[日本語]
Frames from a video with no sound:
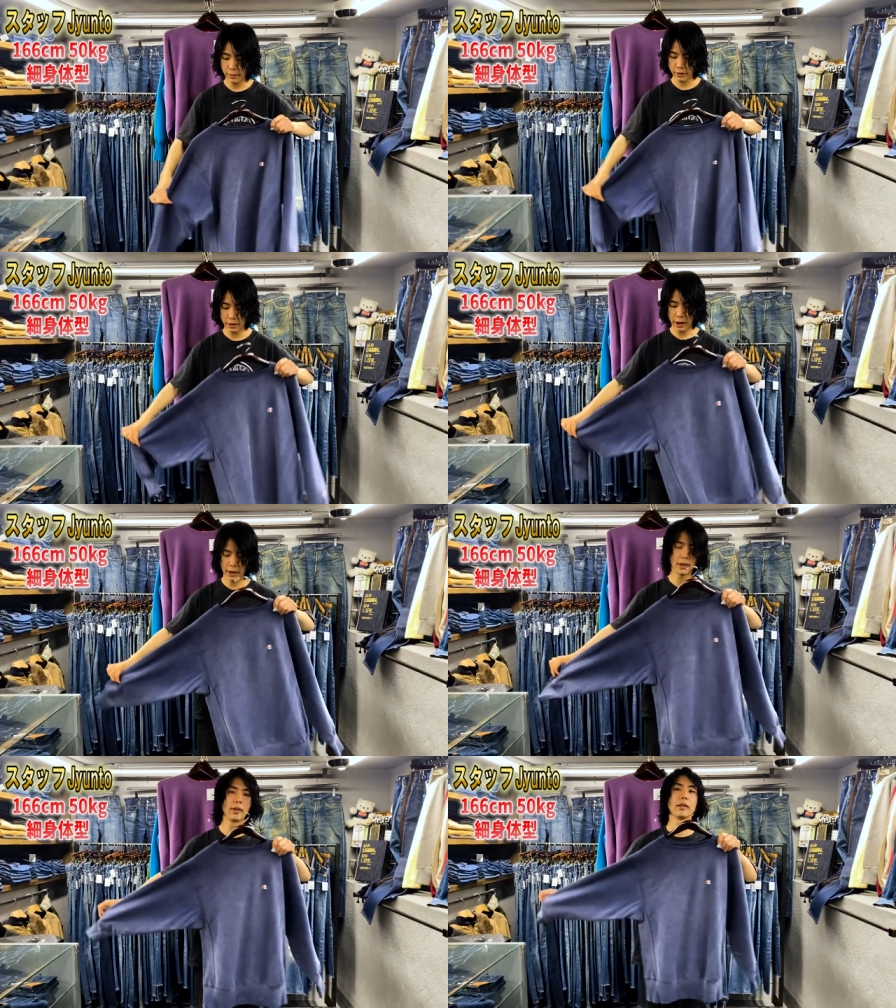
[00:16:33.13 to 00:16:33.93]
僕が
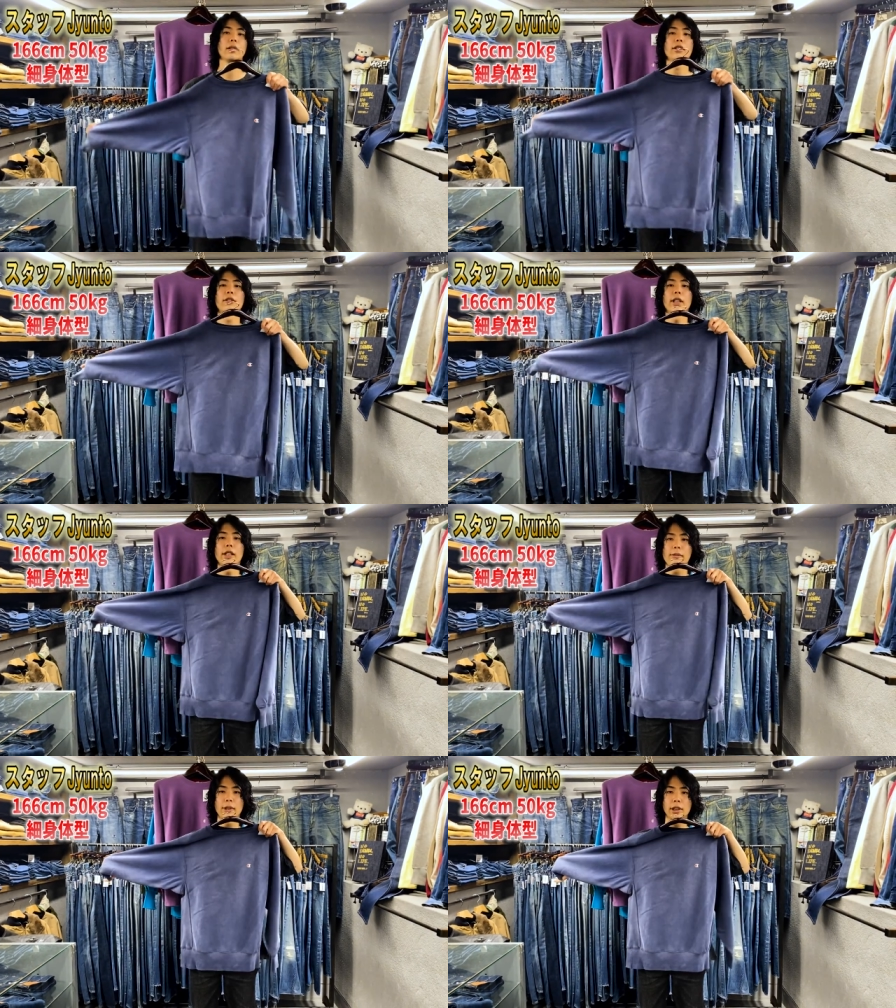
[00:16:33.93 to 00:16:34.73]
ゆったり
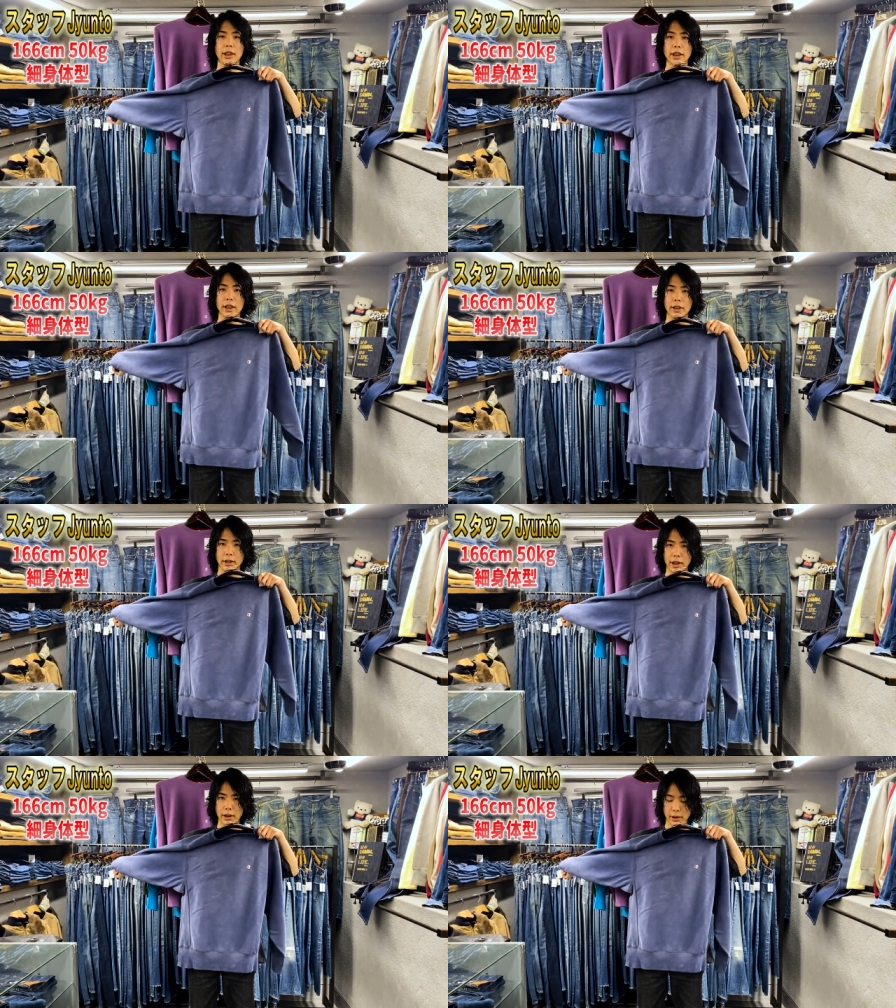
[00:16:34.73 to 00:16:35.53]
します。いいサイズ
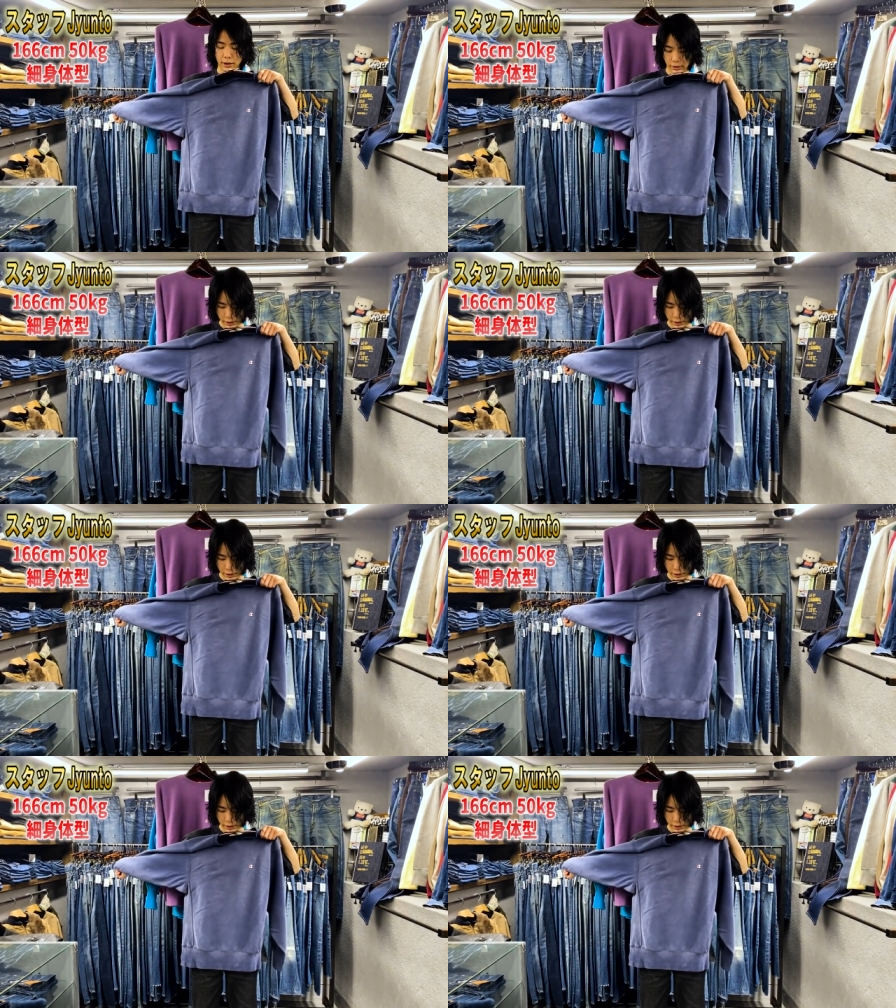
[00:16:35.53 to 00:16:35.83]
です。